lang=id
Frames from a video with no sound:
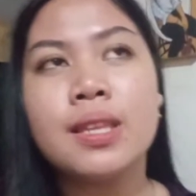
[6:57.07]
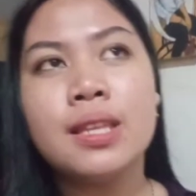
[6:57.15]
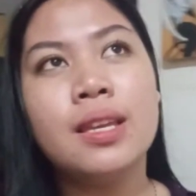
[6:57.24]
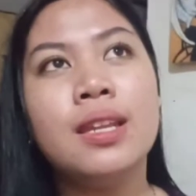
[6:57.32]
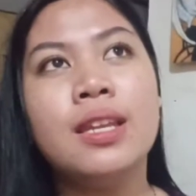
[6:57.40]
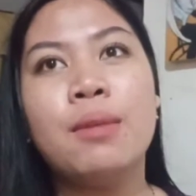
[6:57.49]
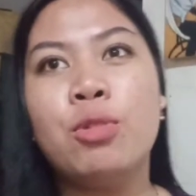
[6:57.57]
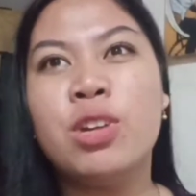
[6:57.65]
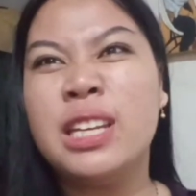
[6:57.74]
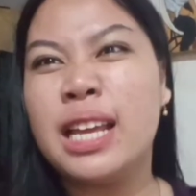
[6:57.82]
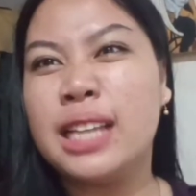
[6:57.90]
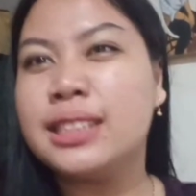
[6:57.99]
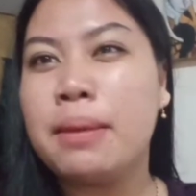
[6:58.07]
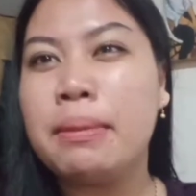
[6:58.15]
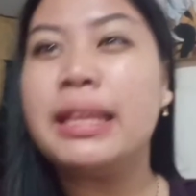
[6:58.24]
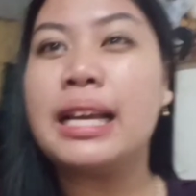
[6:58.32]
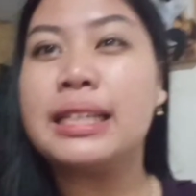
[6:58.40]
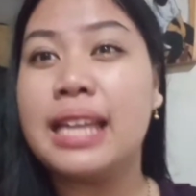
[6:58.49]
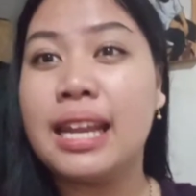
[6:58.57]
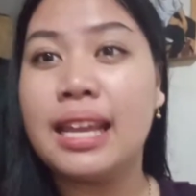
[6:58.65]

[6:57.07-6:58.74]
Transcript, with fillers: jadi ya mungkin next time kita ke sana